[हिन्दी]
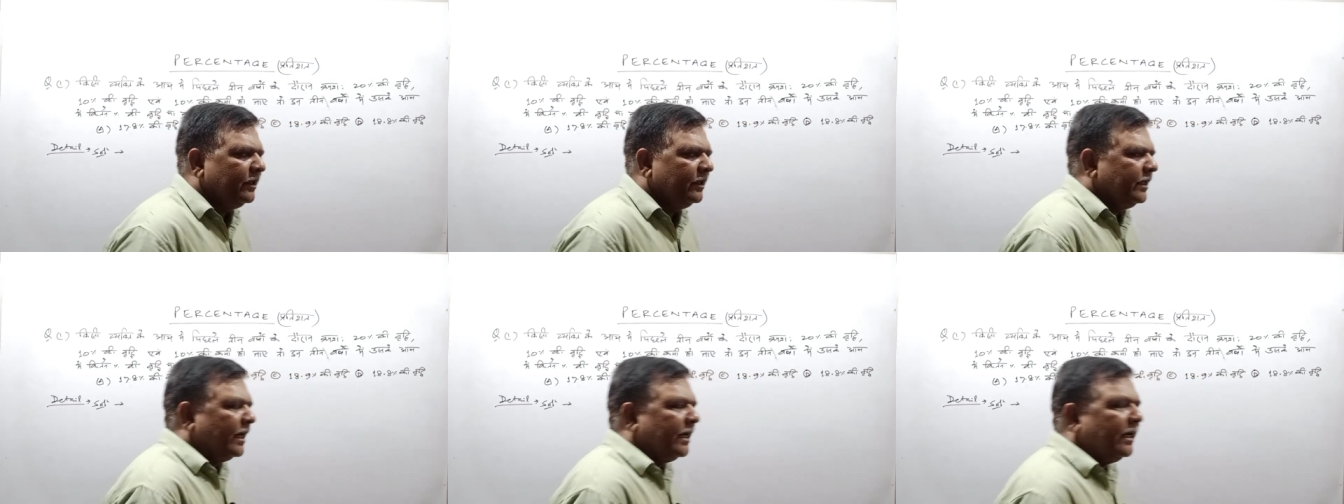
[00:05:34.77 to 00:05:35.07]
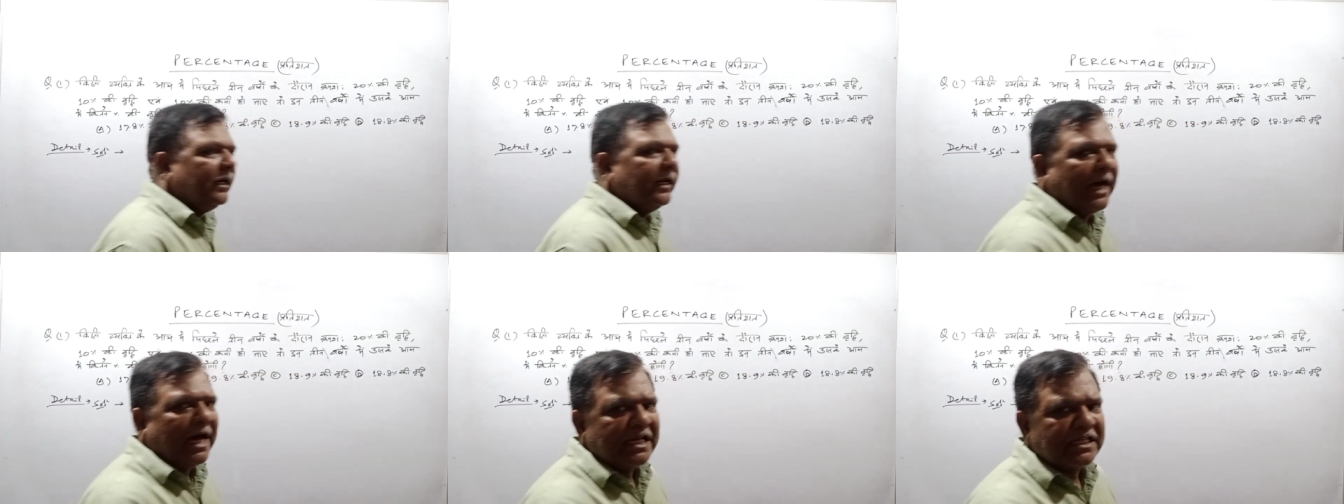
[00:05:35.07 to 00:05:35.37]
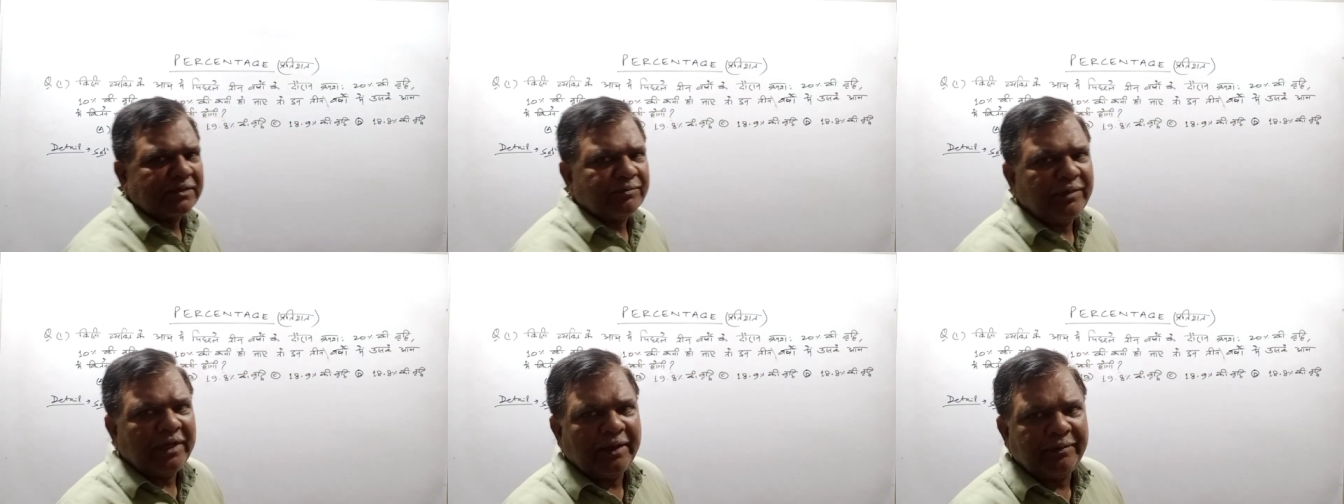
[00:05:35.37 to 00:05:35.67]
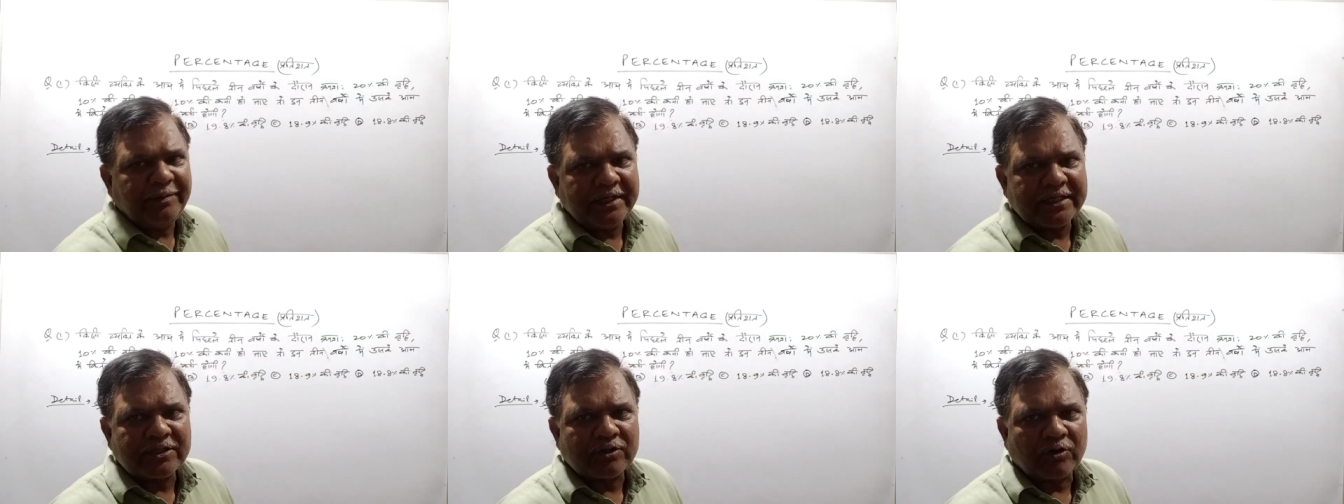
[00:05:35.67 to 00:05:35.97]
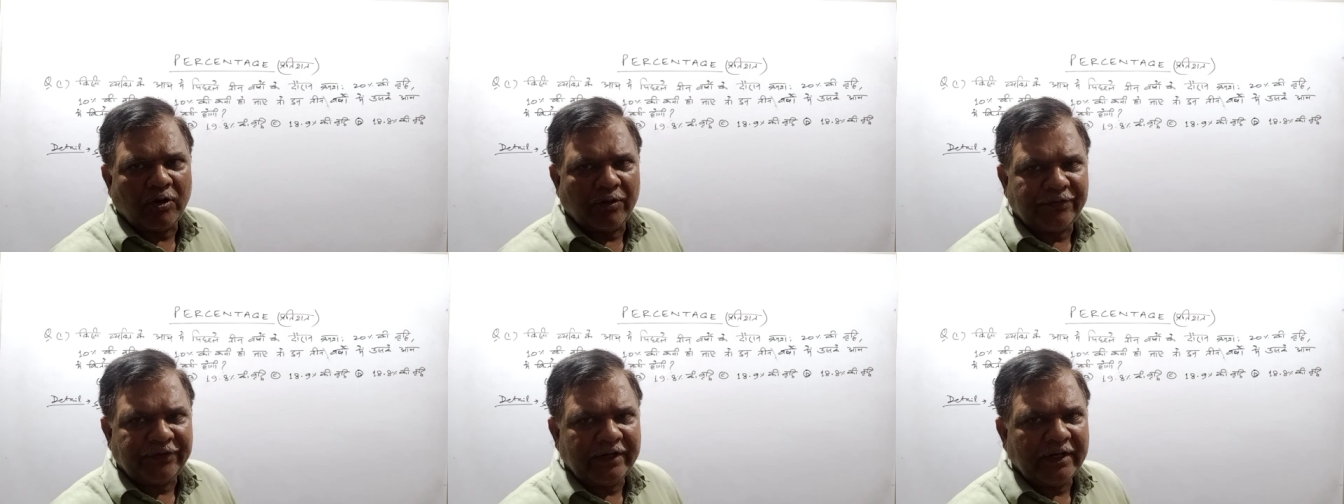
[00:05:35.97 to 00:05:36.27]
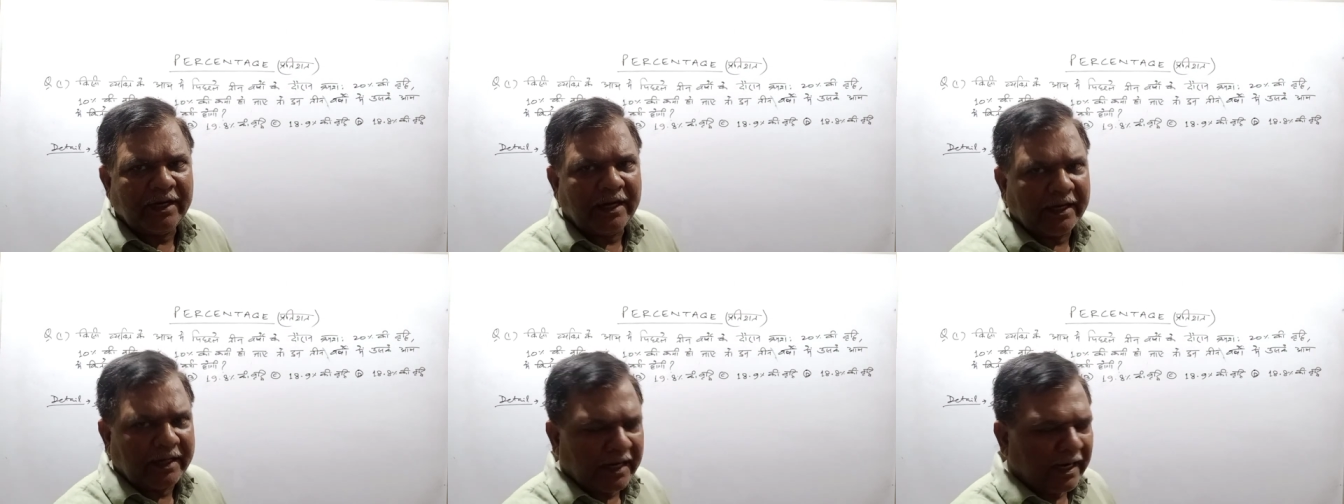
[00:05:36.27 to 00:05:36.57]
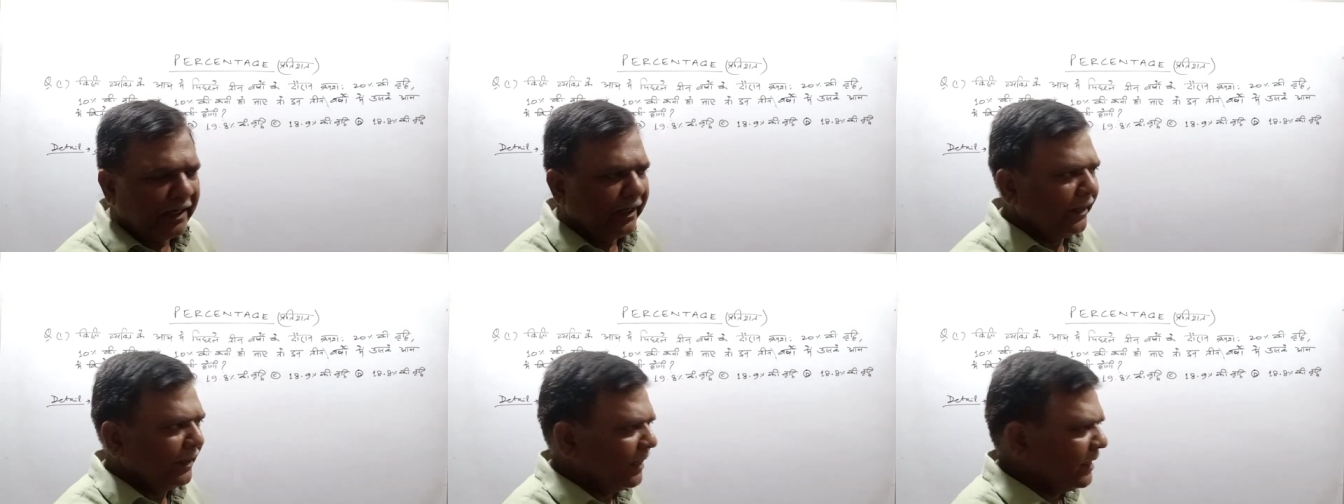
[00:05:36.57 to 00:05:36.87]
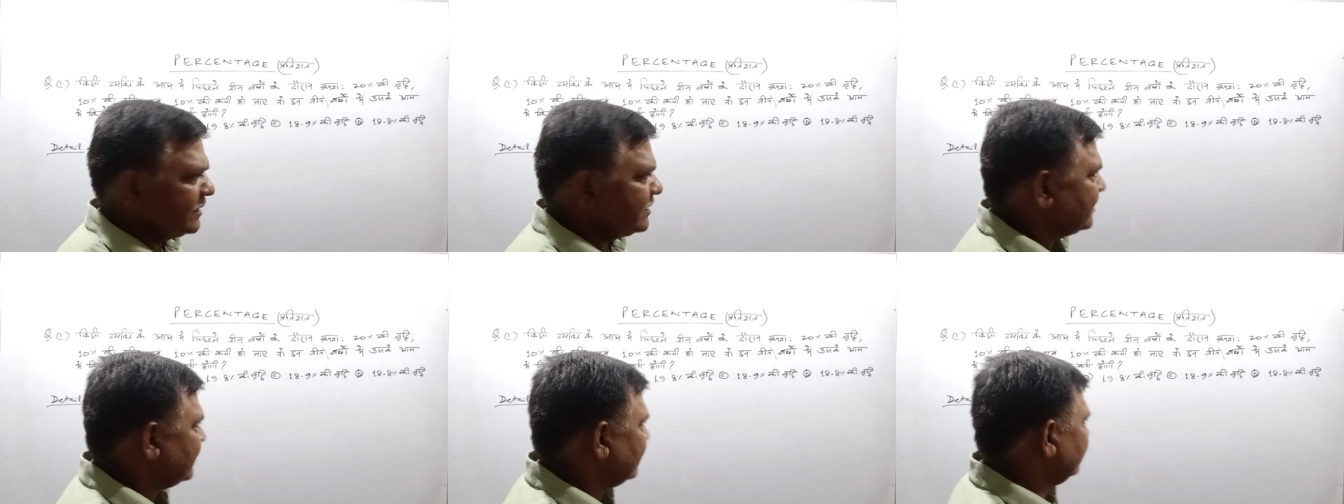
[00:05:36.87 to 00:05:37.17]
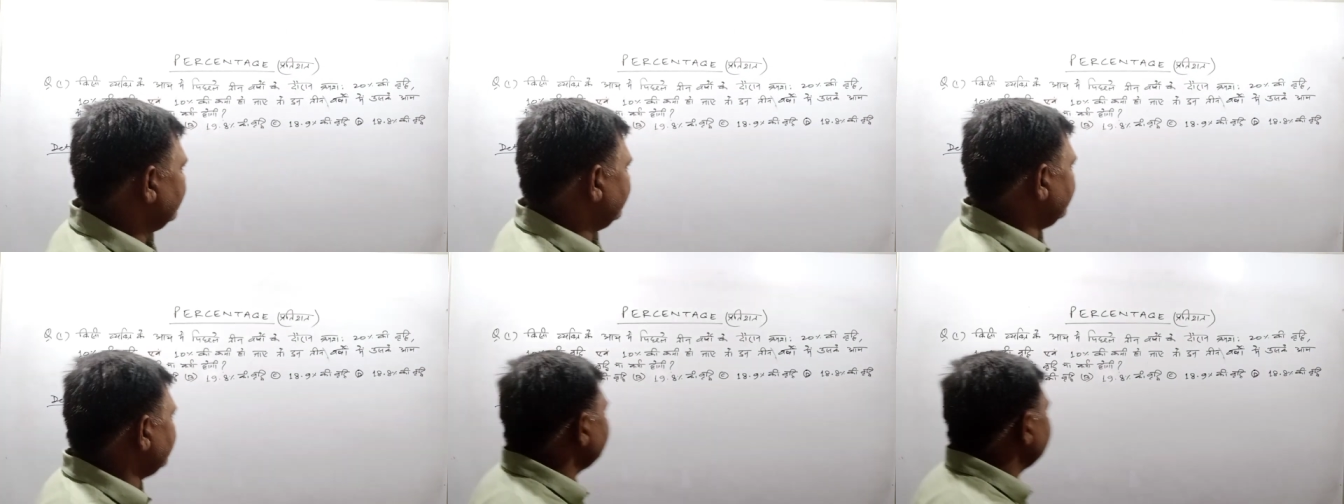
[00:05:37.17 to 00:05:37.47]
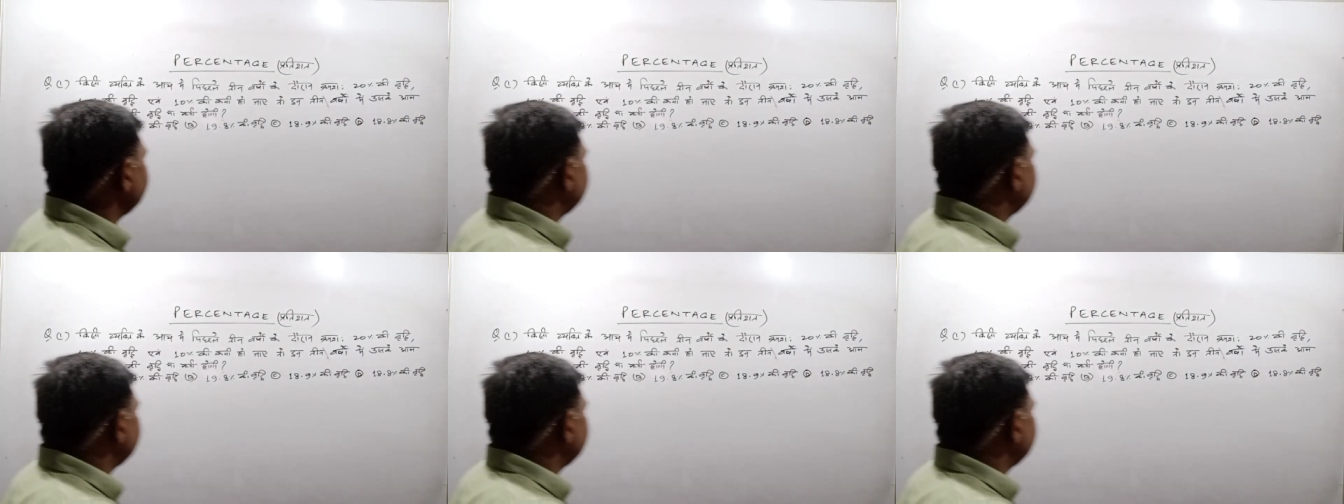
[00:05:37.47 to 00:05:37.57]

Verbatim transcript: यानी लास्ट में हमें सौ फिर घटा लेना चाहिए